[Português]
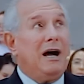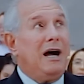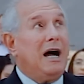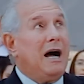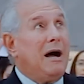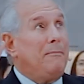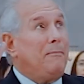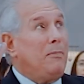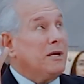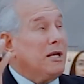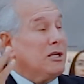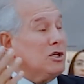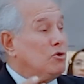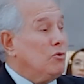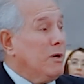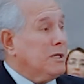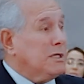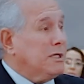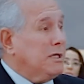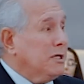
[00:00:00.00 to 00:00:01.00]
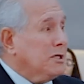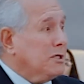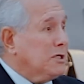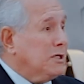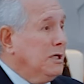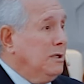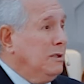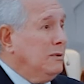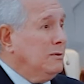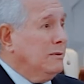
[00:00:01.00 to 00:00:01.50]
após a sua
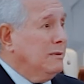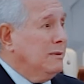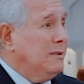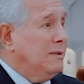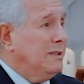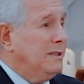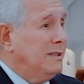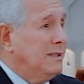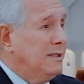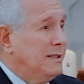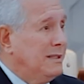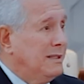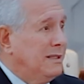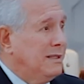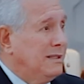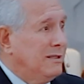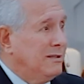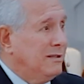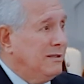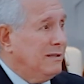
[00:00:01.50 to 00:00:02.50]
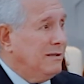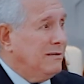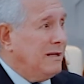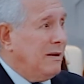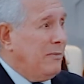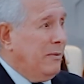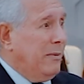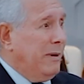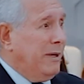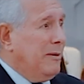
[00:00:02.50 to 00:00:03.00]
ascensão,
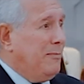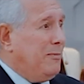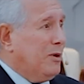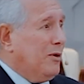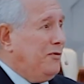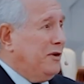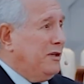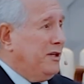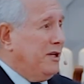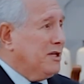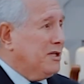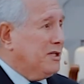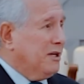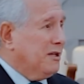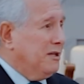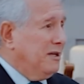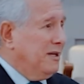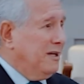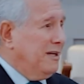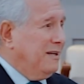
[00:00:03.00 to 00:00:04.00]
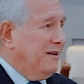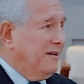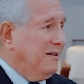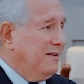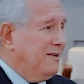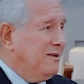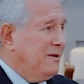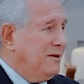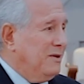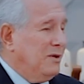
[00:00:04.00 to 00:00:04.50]
a primeira providência dele
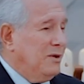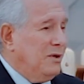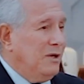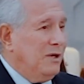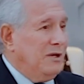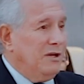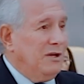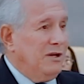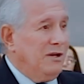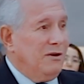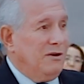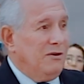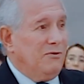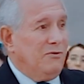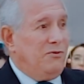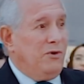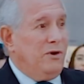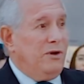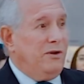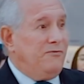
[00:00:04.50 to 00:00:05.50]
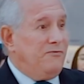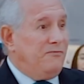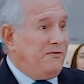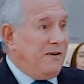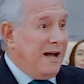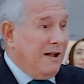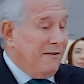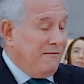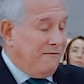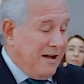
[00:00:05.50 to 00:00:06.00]
foi
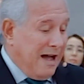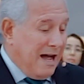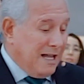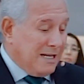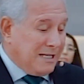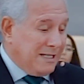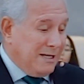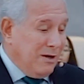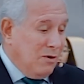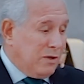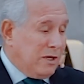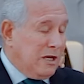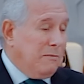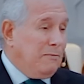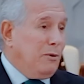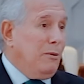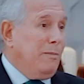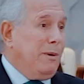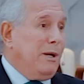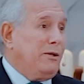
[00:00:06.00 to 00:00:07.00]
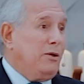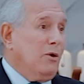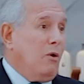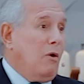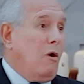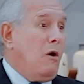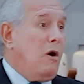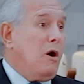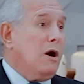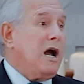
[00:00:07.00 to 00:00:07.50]
fa fazer o que ele prometeu:
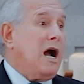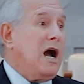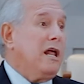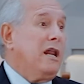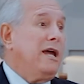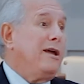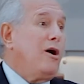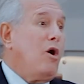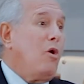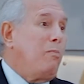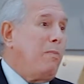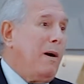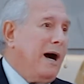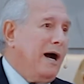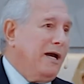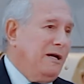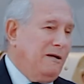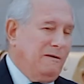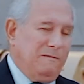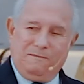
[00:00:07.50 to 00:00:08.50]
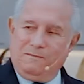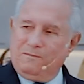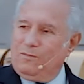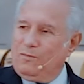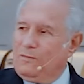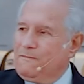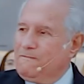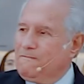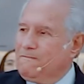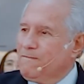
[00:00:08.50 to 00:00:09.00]
rogarei ao Pai.
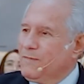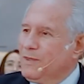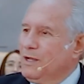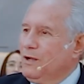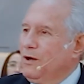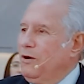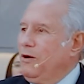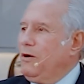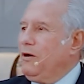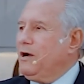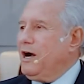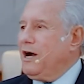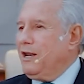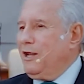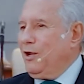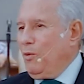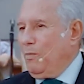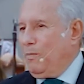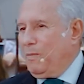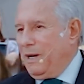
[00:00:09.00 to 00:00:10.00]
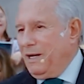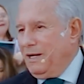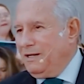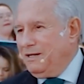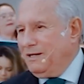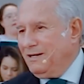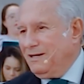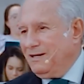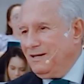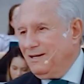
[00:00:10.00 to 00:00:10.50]
Rogarei ao Pai.
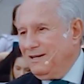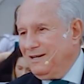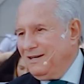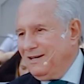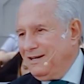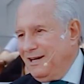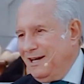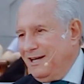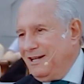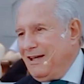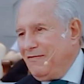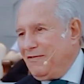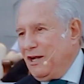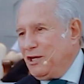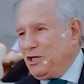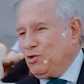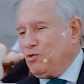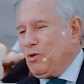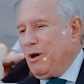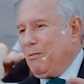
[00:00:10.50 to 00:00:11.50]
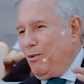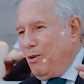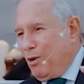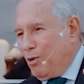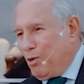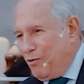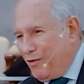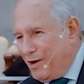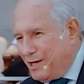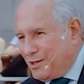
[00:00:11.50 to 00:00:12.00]
Ele deve ter tido uma boa
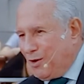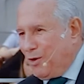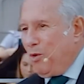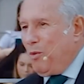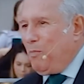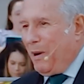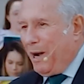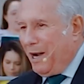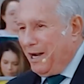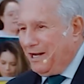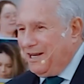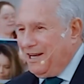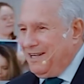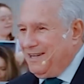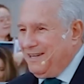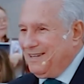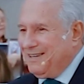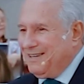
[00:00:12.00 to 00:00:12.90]
conversa com o Pai, né?